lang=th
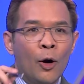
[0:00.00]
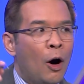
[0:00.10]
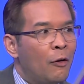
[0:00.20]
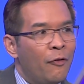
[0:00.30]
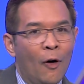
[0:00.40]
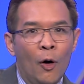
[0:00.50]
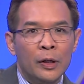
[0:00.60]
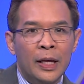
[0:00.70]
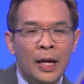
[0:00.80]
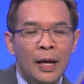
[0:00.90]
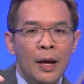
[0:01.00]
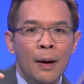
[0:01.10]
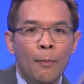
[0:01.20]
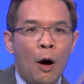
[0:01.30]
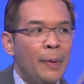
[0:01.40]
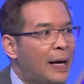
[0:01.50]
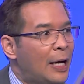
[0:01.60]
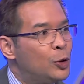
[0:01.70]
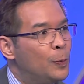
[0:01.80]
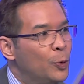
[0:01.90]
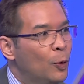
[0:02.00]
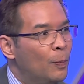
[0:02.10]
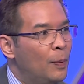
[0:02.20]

คอฟอที่พอมีการชุมนุม